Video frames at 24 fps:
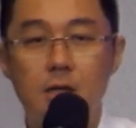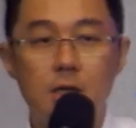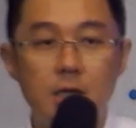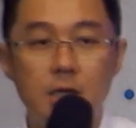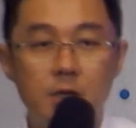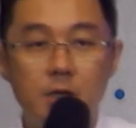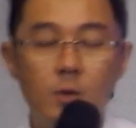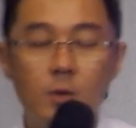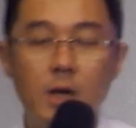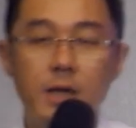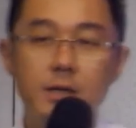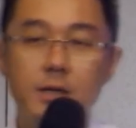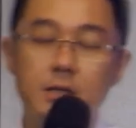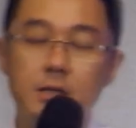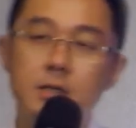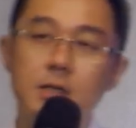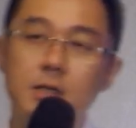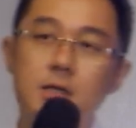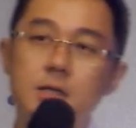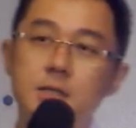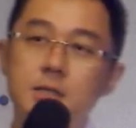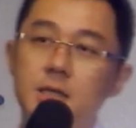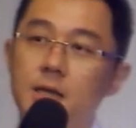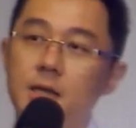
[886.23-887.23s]
另外一个
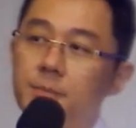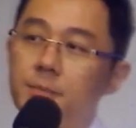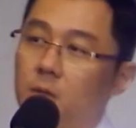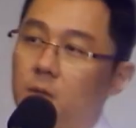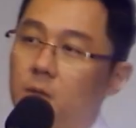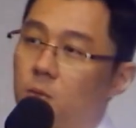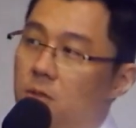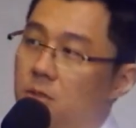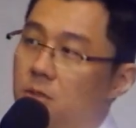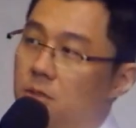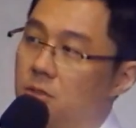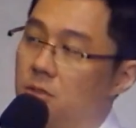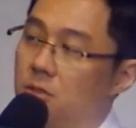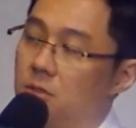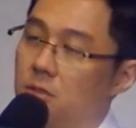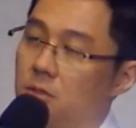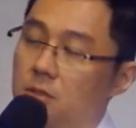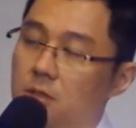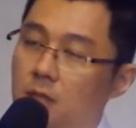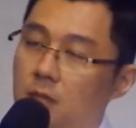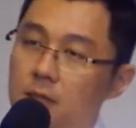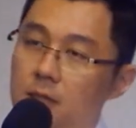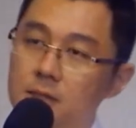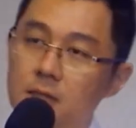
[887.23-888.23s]
呢，在美国的时
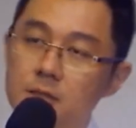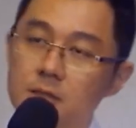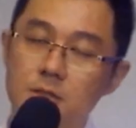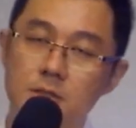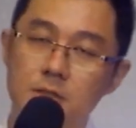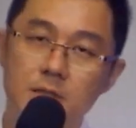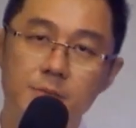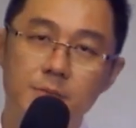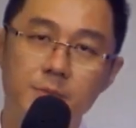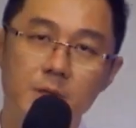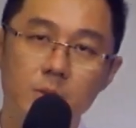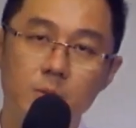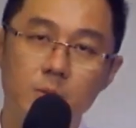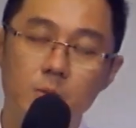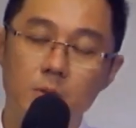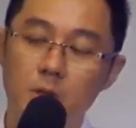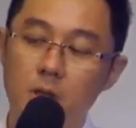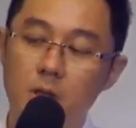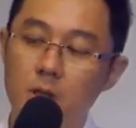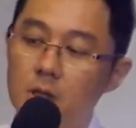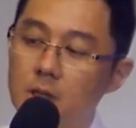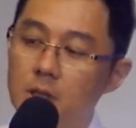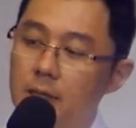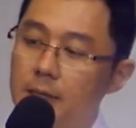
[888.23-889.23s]
候，他当时在美
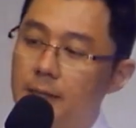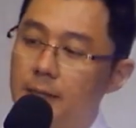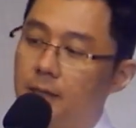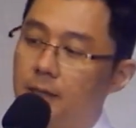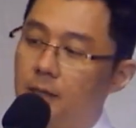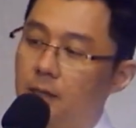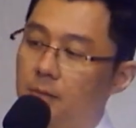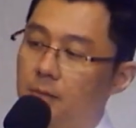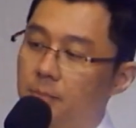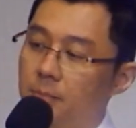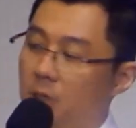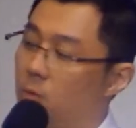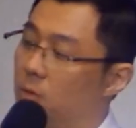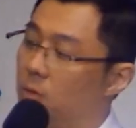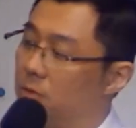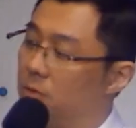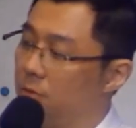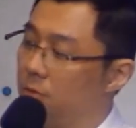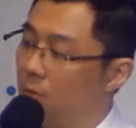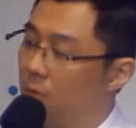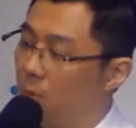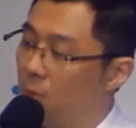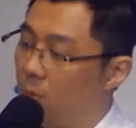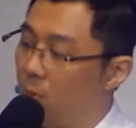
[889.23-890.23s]
国，啊，美国
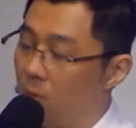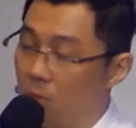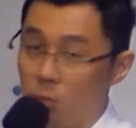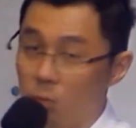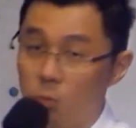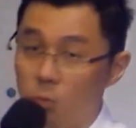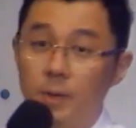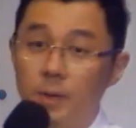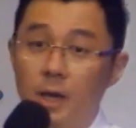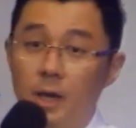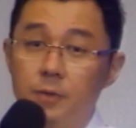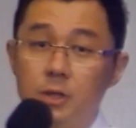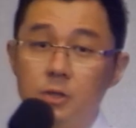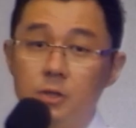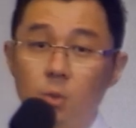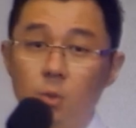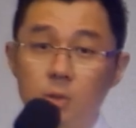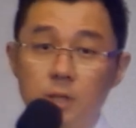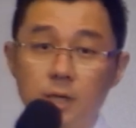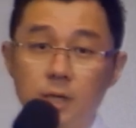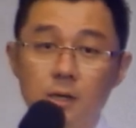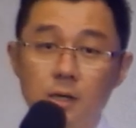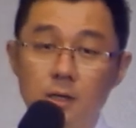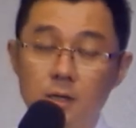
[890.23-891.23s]
都有火炉嘛，因为
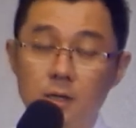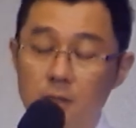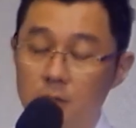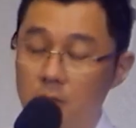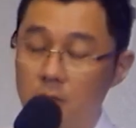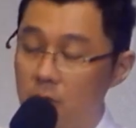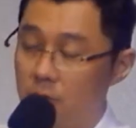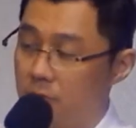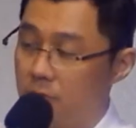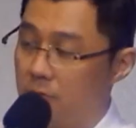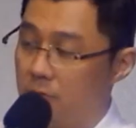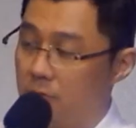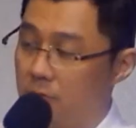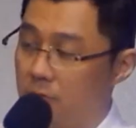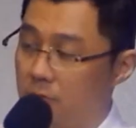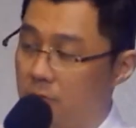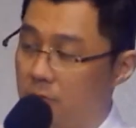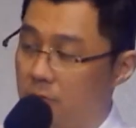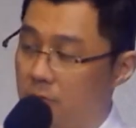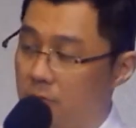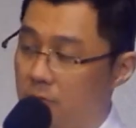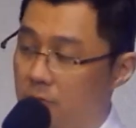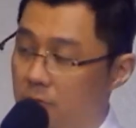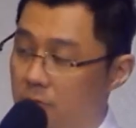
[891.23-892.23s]
冬天很很
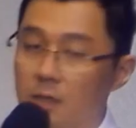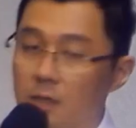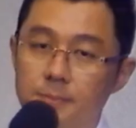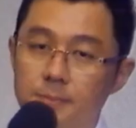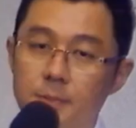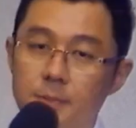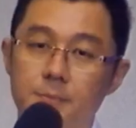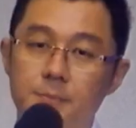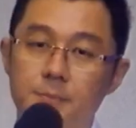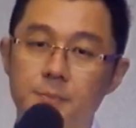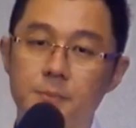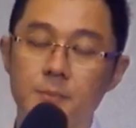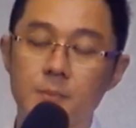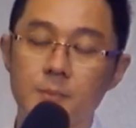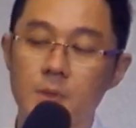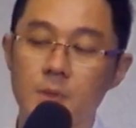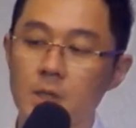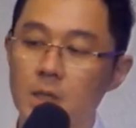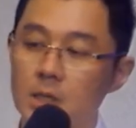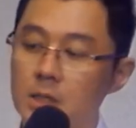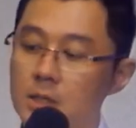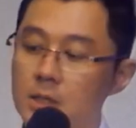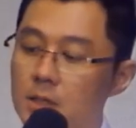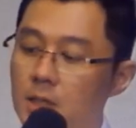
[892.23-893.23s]
很冷嘛。
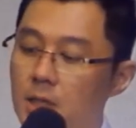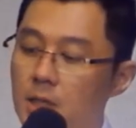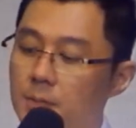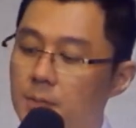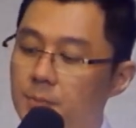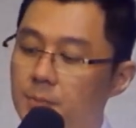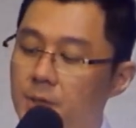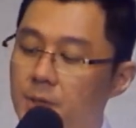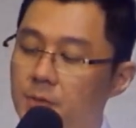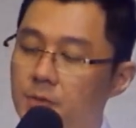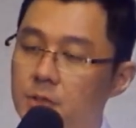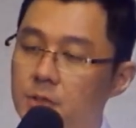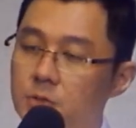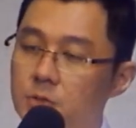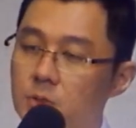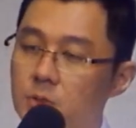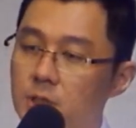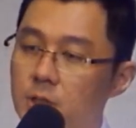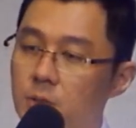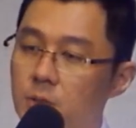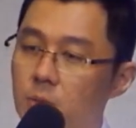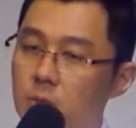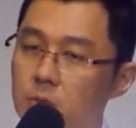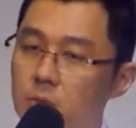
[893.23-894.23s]
他的病人坐
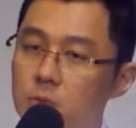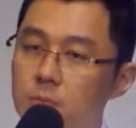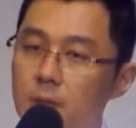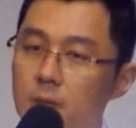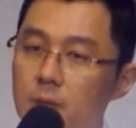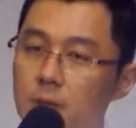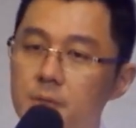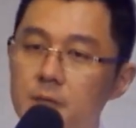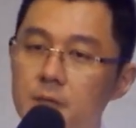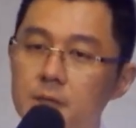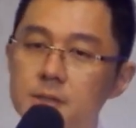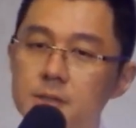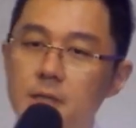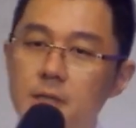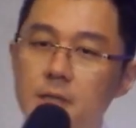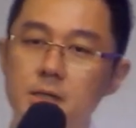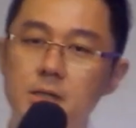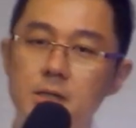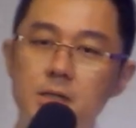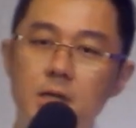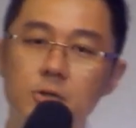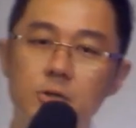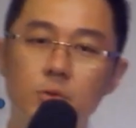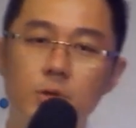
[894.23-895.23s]
在火炉旁边，在
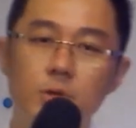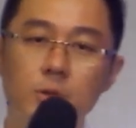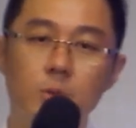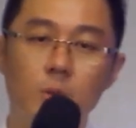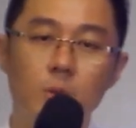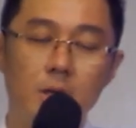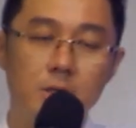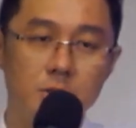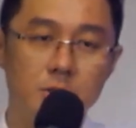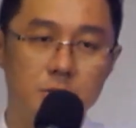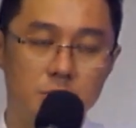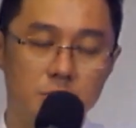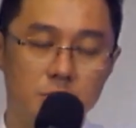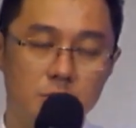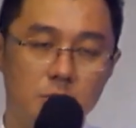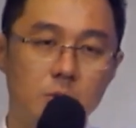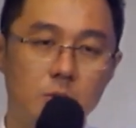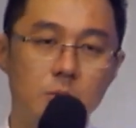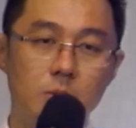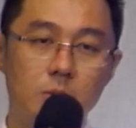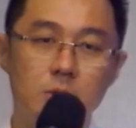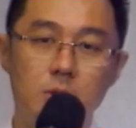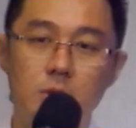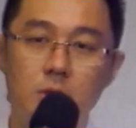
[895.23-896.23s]
跟他对话的时
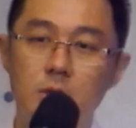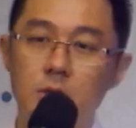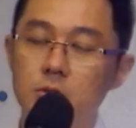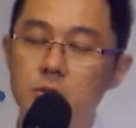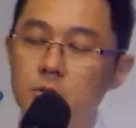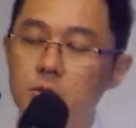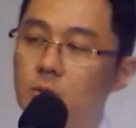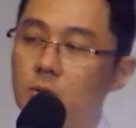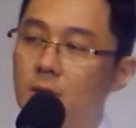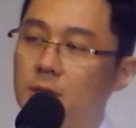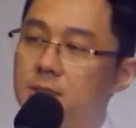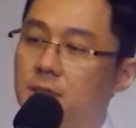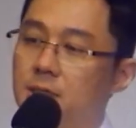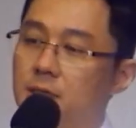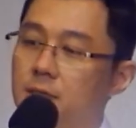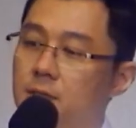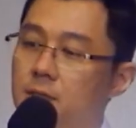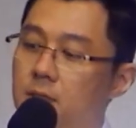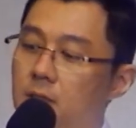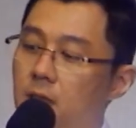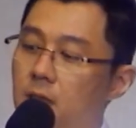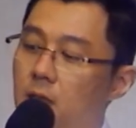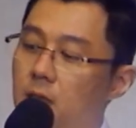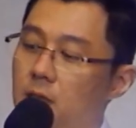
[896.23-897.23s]
候，突然
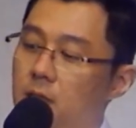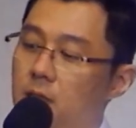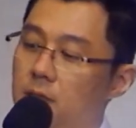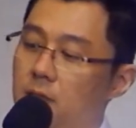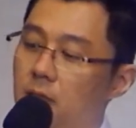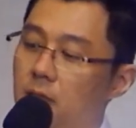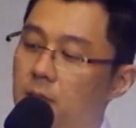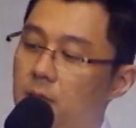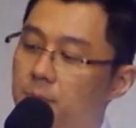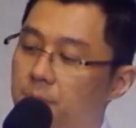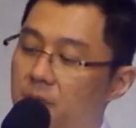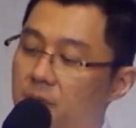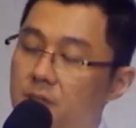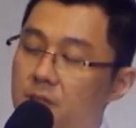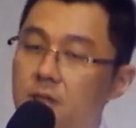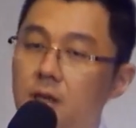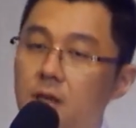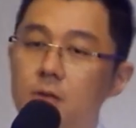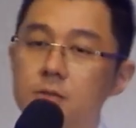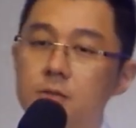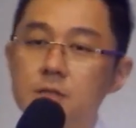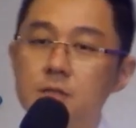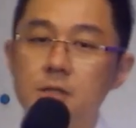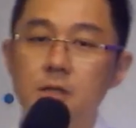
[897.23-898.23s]
间他的笔
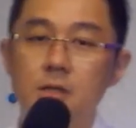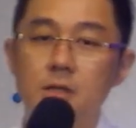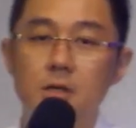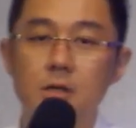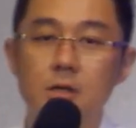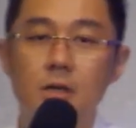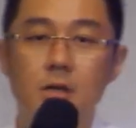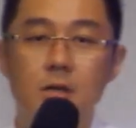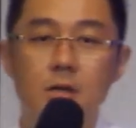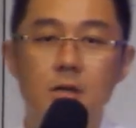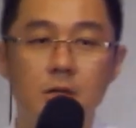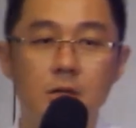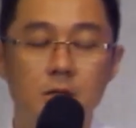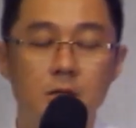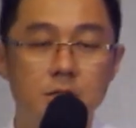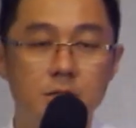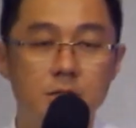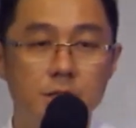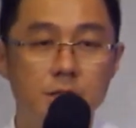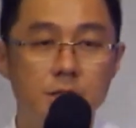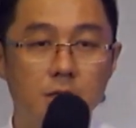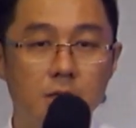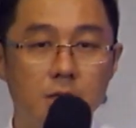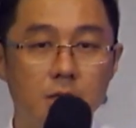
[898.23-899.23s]
掉进了
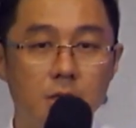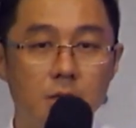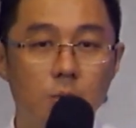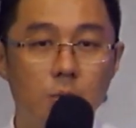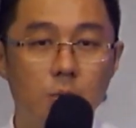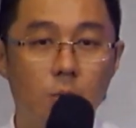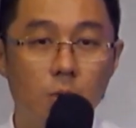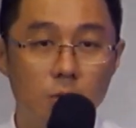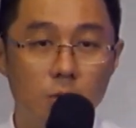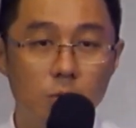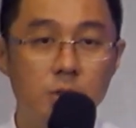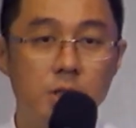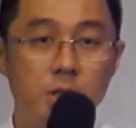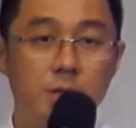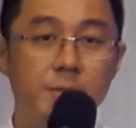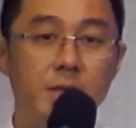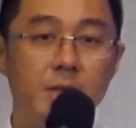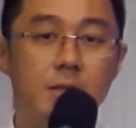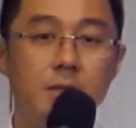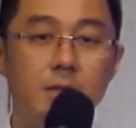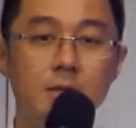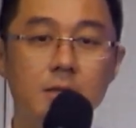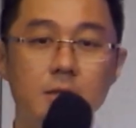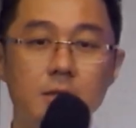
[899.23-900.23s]
这个火炉里
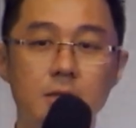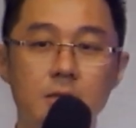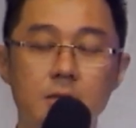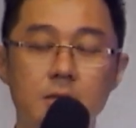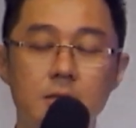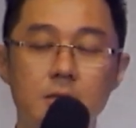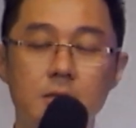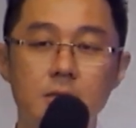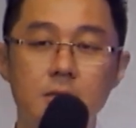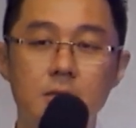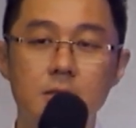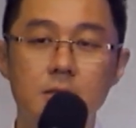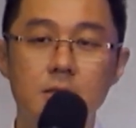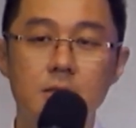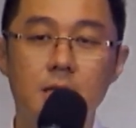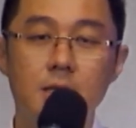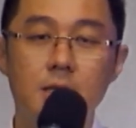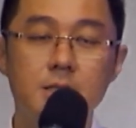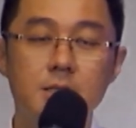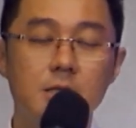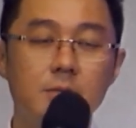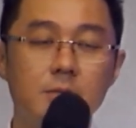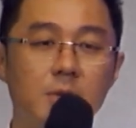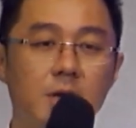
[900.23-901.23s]
面。
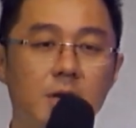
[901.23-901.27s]
他这个